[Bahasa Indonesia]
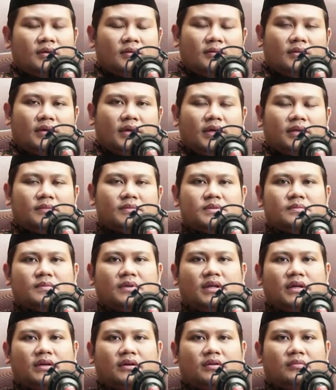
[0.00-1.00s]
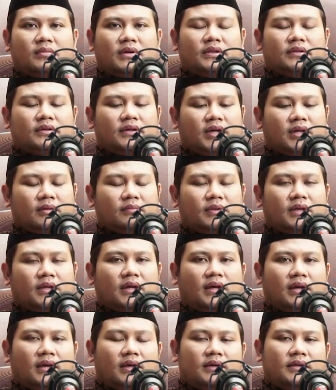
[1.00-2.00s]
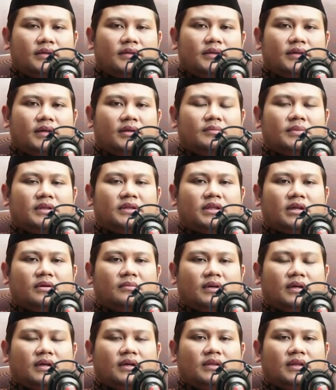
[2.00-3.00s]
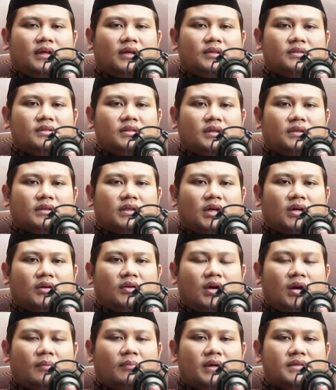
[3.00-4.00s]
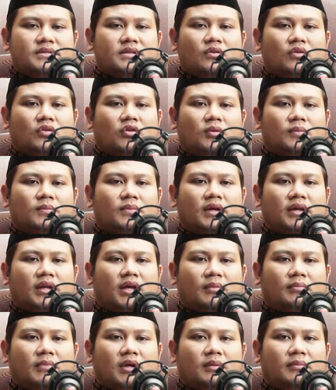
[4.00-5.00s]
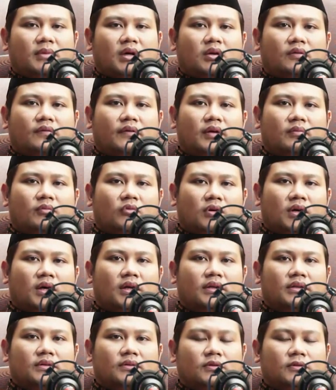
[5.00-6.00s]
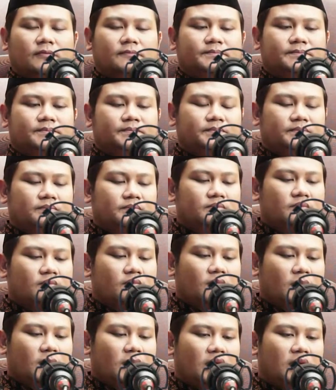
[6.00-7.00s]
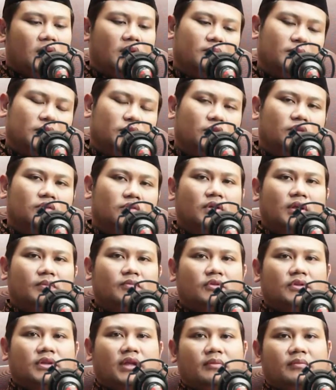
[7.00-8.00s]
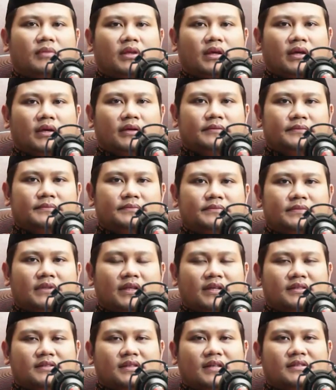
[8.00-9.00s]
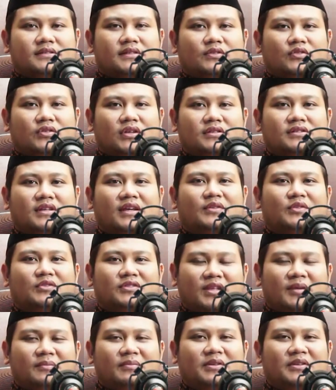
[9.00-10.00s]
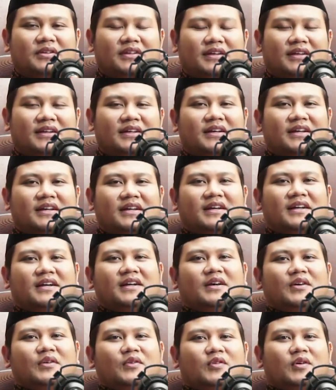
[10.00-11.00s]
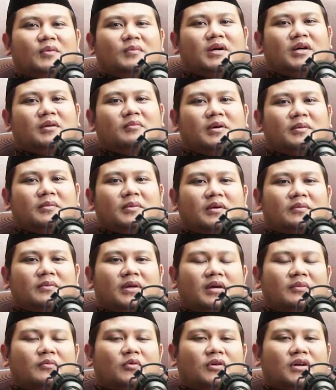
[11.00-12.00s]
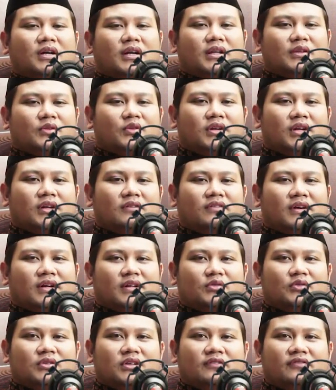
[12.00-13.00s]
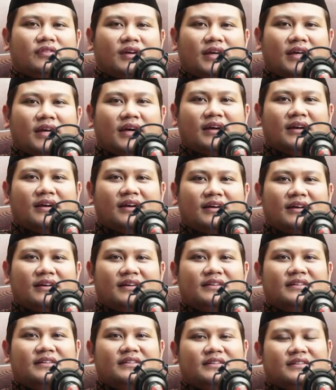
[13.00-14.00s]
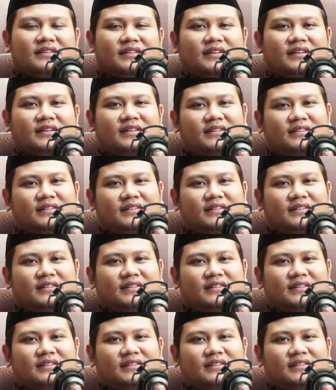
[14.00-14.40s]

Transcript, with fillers: Baik, bismillahirrahmanirrahim. Ah, yang pertama kita harus ketahui apa sih hukum dari amar ma'ruf nahi mungkar itu. Nah, menurut Ibnu Taimiyah, ya salah satu yang saya kutip itu ya, hukum amar ma'ruf nahi mungkar itu adalah fardu kifayah. Ya.